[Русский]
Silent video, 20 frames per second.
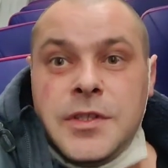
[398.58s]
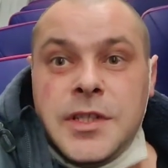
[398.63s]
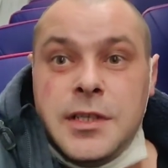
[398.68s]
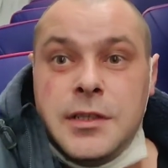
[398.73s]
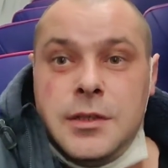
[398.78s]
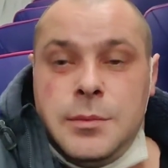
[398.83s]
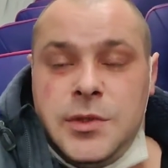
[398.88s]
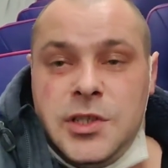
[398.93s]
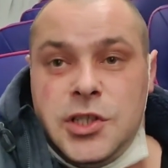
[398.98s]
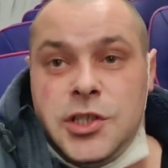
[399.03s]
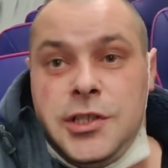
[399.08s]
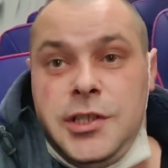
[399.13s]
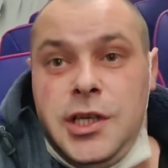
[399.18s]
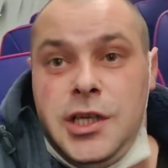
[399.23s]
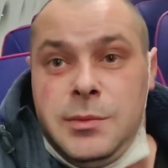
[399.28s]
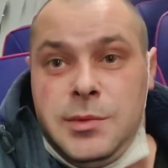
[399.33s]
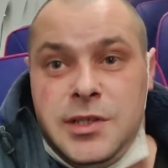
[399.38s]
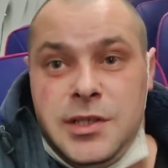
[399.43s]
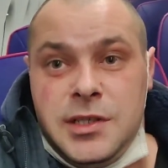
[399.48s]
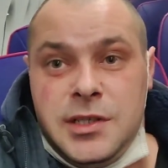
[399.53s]
В целом
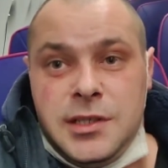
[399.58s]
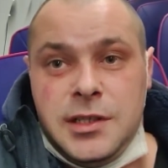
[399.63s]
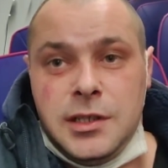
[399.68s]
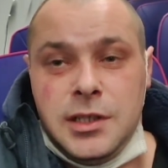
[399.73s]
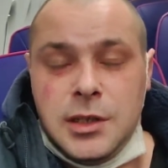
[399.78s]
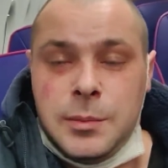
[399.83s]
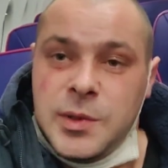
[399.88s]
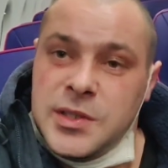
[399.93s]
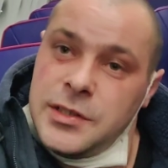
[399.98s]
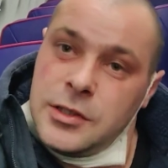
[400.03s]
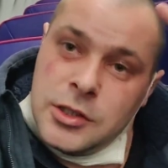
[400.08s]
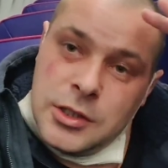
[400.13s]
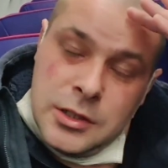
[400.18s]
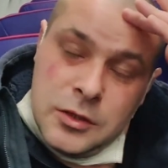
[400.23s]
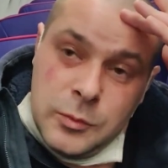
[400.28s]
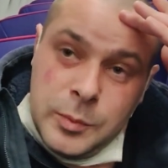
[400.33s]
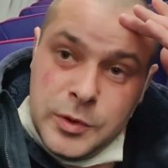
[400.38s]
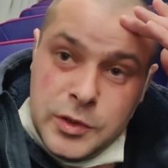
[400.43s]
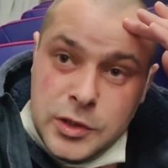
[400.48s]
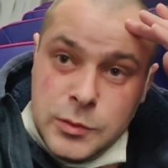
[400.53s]
дожидаемся остальных
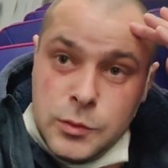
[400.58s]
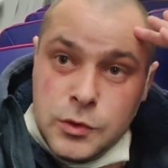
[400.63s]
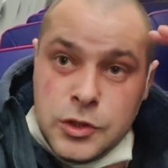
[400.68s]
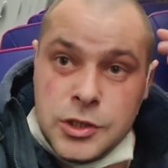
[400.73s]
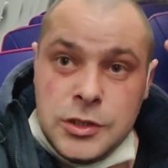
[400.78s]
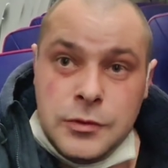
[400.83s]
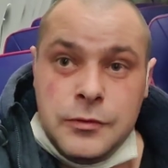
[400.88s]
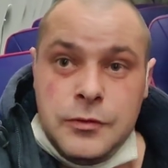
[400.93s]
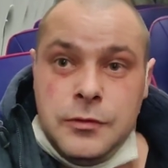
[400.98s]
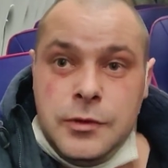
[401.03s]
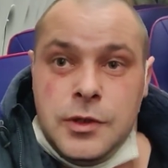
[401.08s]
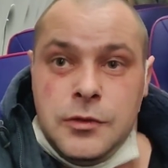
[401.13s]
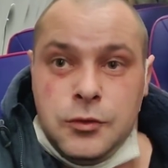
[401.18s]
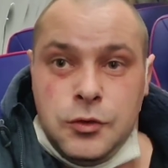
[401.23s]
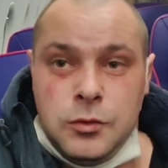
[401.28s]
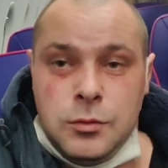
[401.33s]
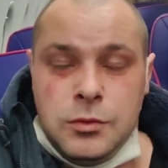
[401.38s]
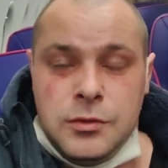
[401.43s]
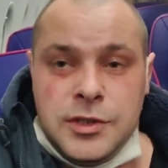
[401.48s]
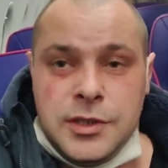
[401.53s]
пассажиров, потому что в два
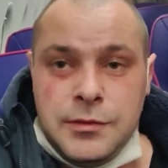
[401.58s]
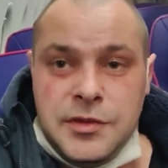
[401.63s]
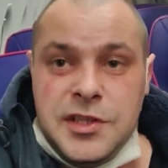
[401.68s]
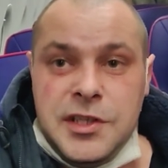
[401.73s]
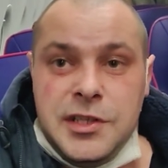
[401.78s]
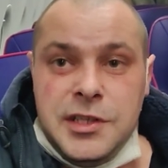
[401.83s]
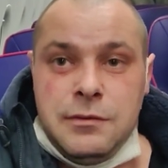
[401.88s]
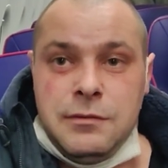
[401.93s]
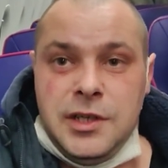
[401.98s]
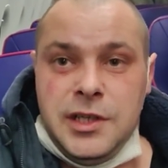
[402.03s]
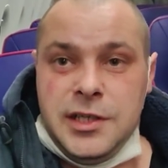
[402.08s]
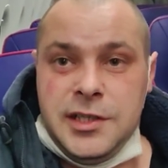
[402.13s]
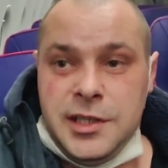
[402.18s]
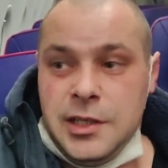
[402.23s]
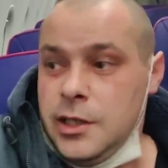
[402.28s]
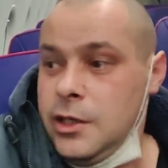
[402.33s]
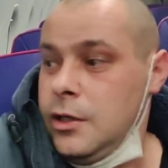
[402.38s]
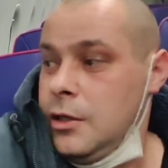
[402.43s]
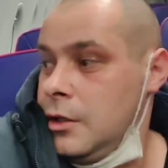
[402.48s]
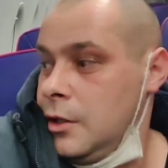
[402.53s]
автобуса все не
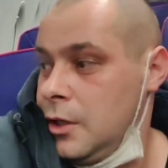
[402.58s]
влезть.